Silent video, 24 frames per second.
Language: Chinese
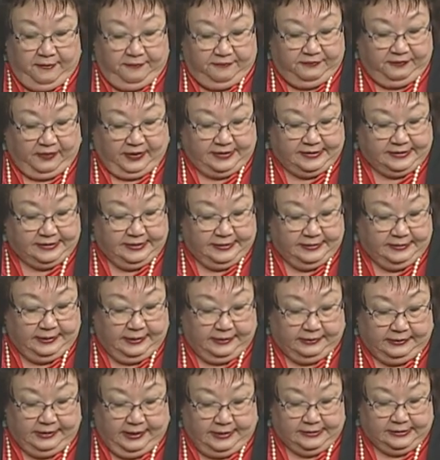反正
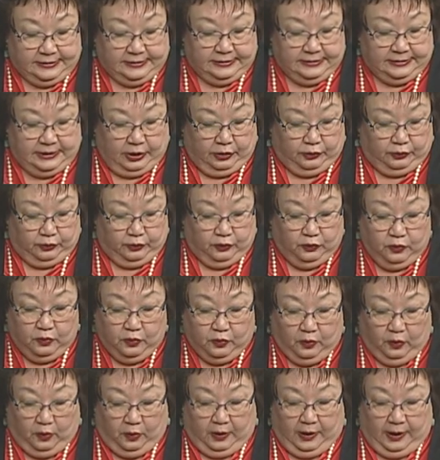呢，但是呢，如
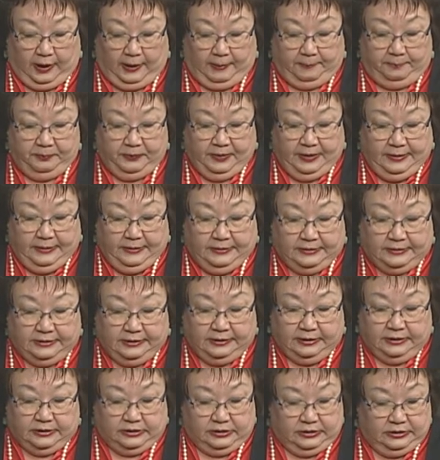果啊，这
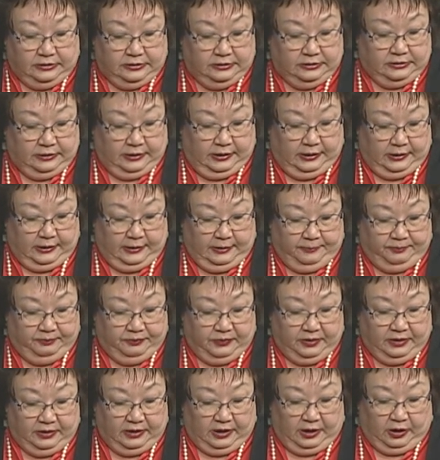个是啊
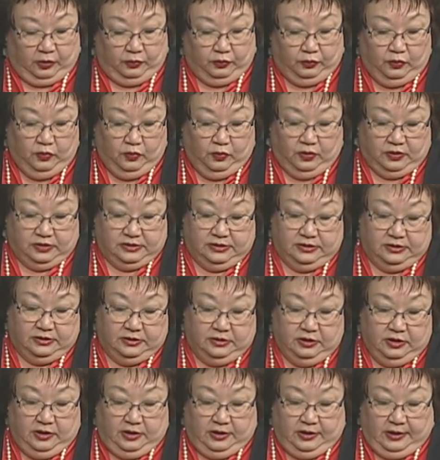啊，如果是
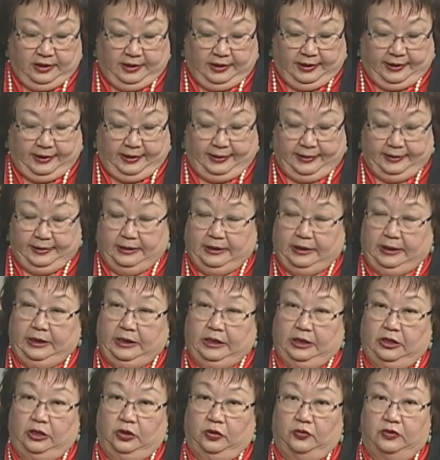啊
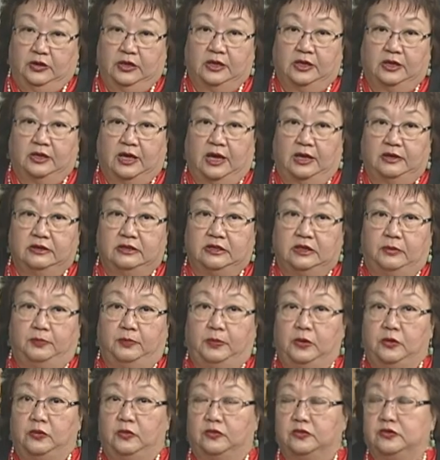呃，有一个 county，
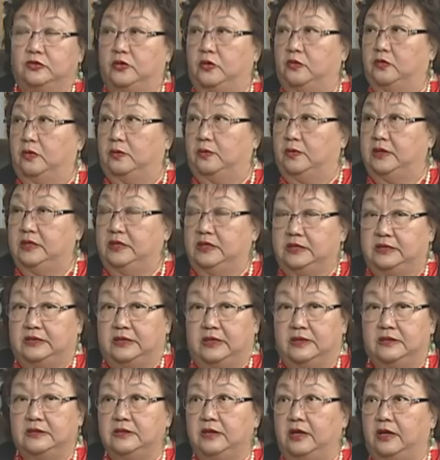譬如说我们以
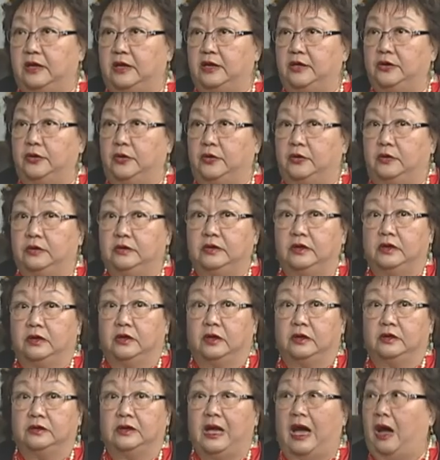前呃有一
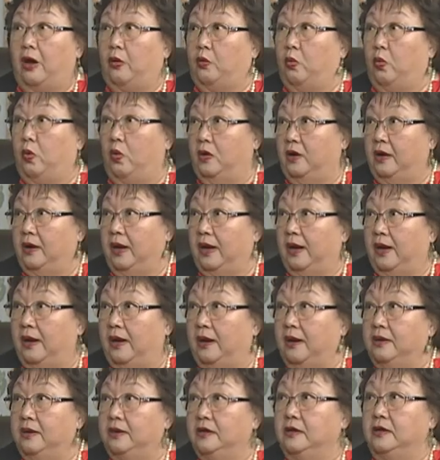个大火
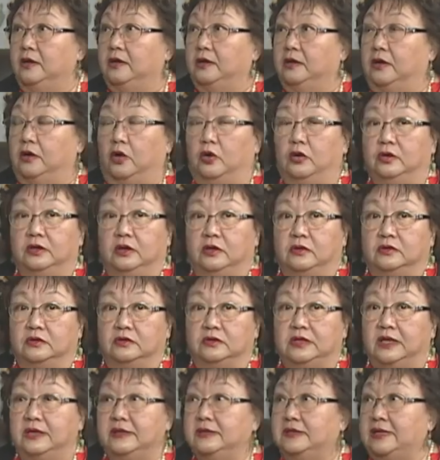啦，嗯，有有
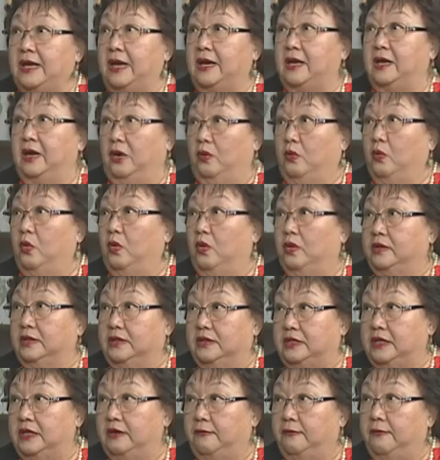天灾人祸的
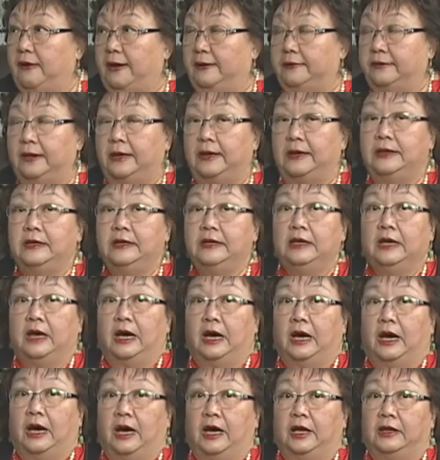地方呢，
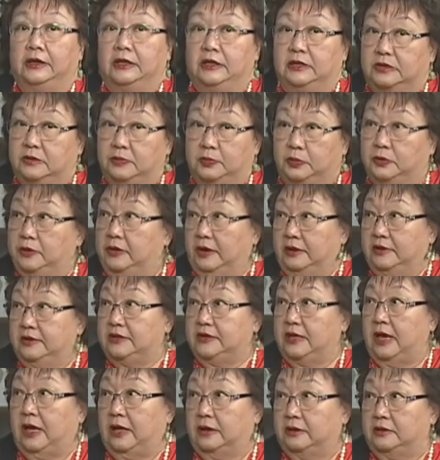啊，你是不能
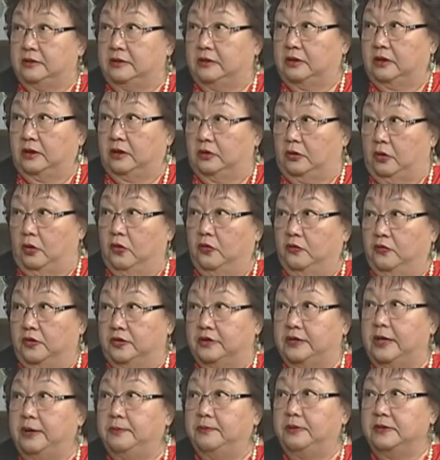加的 over
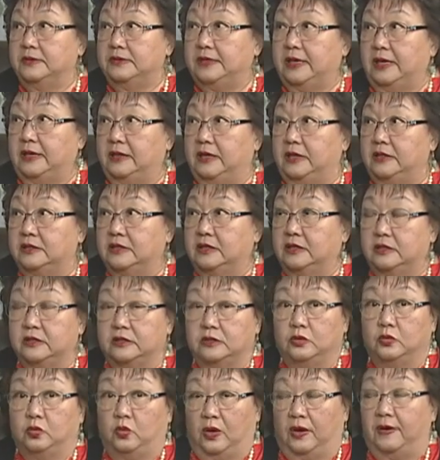ten percent 的，这个
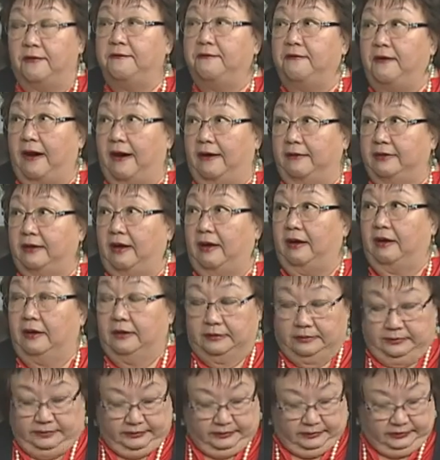是违法的。违
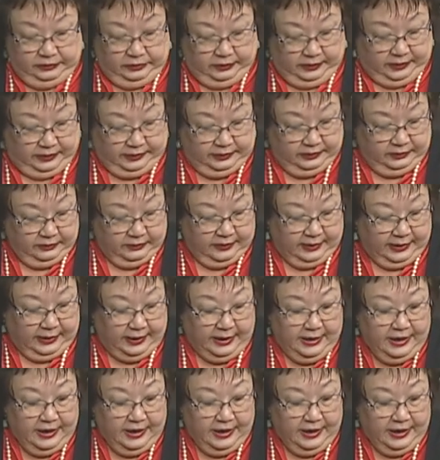法的，对，OK。